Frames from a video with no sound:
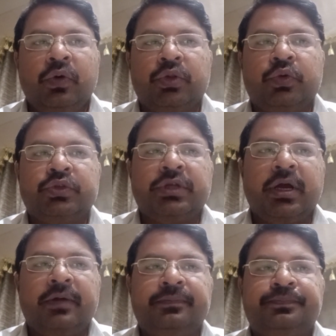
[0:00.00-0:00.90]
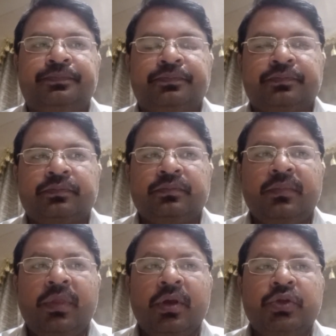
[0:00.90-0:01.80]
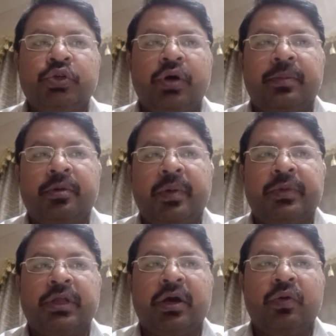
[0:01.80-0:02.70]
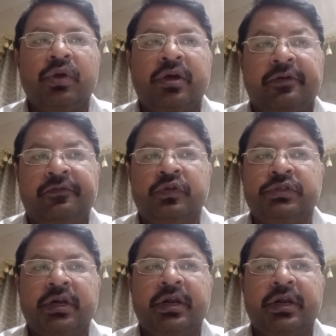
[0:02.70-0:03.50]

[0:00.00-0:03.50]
और दूसरा जो आपको मैं बता रहा हूँ कि रिफ्यूज़ल